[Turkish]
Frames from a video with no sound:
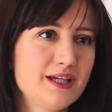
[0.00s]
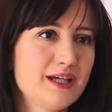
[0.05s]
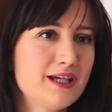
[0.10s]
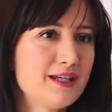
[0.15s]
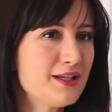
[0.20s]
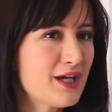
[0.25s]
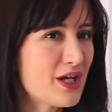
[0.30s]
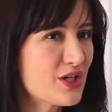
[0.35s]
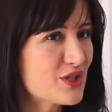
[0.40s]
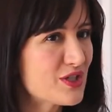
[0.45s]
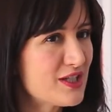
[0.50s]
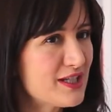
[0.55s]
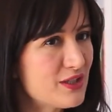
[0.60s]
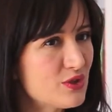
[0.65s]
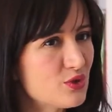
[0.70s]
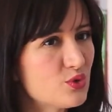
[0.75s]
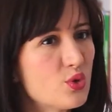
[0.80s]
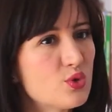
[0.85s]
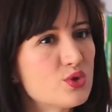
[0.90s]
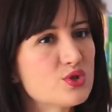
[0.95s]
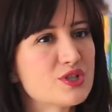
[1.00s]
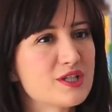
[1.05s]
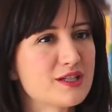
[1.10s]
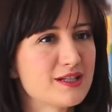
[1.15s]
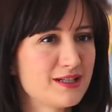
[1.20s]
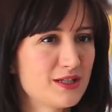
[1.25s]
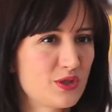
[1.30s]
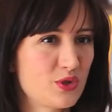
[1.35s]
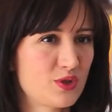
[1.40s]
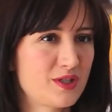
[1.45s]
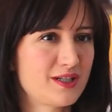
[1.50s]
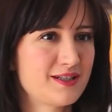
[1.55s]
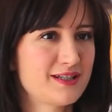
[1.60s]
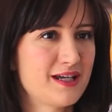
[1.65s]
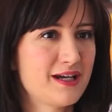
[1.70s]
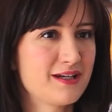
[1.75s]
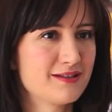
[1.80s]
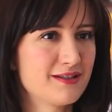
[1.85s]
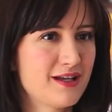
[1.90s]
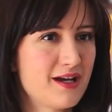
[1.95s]
Enerjilerini doğru şekilde
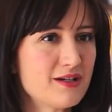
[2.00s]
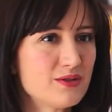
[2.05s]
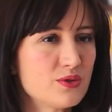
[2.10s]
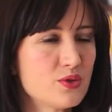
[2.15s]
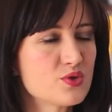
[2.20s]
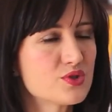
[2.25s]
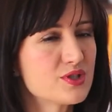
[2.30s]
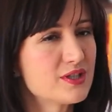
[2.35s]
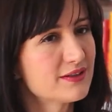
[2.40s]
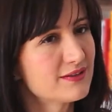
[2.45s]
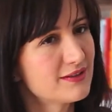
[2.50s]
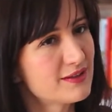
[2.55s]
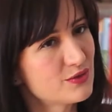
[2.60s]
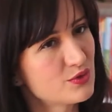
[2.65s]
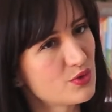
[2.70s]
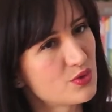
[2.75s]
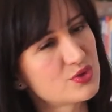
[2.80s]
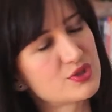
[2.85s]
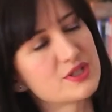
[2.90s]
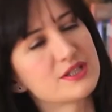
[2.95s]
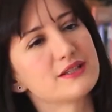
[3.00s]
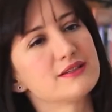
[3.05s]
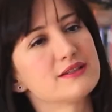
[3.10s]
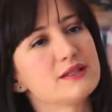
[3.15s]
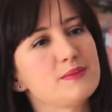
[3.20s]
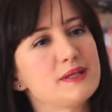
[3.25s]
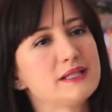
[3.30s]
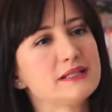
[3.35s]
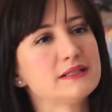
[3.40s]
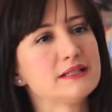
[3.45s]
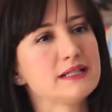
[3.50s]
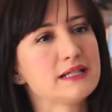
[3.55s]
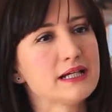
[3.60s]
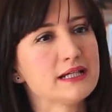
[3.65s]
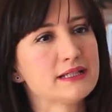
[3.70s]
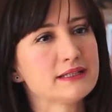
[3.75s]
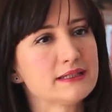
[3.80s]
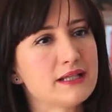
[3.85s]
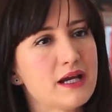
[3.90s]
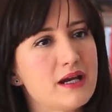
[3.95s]
yönetenler, önceliklerini doğru şekilde
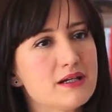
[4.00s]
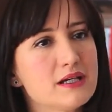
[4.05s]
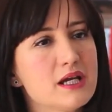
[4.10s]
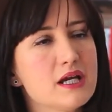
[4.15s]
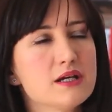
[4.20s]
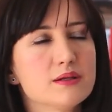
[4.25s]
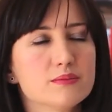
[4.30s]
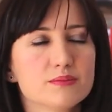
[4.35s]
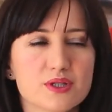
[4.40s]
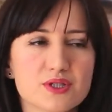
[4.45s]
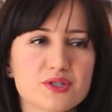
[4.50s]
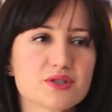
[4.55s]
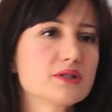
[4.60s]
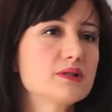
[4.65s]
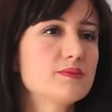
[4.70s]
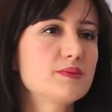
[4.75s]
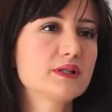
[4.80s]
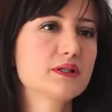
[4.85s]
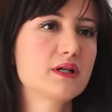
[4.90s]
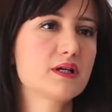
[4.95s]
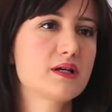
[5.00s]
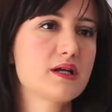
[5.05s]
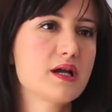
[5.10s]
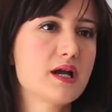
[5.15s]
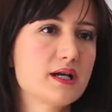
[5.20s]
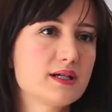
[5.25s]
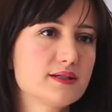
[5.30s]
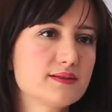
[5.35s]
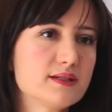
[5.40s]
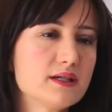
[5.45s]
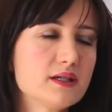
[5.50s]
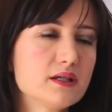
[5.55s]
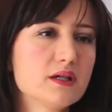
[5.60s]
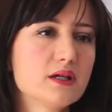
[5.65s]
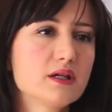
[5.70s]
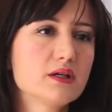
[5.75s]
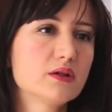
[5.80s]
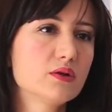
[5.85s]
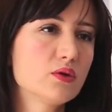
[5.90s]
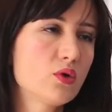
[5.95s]
belirleyenler başarılı bir kariyerde
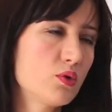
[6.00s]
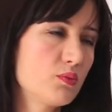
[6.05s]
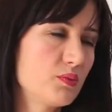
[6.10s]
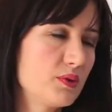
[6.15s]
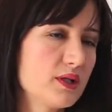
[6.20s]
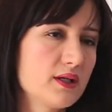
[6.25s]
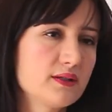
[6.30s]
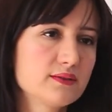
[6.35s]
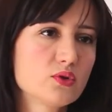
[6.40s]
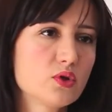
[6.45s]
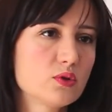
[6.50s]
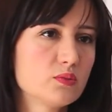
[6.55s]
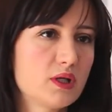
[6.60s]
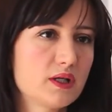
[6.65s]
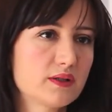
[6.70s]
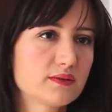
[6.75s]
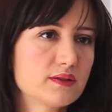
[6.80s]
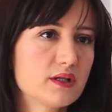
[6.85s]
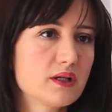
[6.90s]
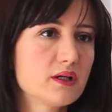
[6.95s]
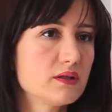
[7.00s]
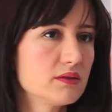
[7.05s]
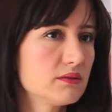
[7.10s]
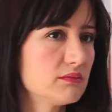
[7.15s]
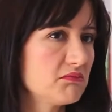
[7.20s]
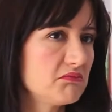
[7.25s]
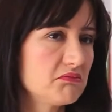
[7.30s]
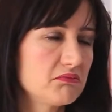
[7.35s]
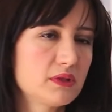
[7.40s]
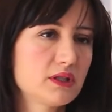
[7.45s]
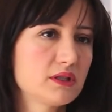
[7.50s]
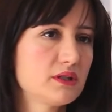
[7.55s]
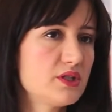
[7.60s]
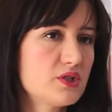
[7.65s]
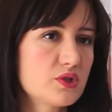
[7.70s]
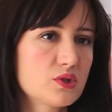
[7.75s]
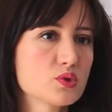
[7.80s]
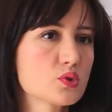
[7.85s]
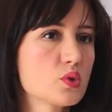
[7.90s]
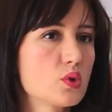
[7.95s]
ön planda olmakta e,
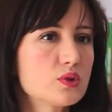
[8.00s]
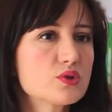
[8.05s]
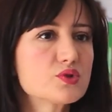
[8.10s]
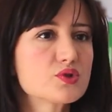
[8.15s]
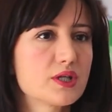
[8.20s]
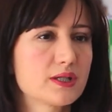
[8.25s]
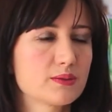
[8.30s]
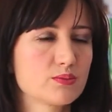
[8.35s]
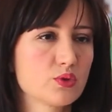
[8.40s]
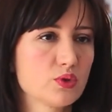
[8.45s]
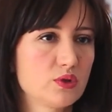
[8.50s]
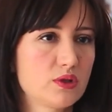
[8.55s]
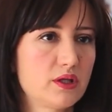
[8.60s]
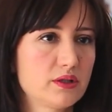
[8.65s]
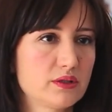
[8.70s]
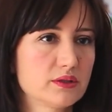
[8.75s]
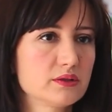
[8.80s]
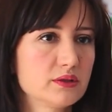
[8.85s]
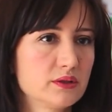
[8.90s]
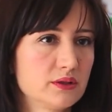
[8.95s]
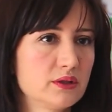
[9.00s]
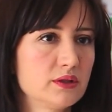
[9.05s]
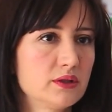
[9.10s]
hiç de zorluk çekmiyorlar.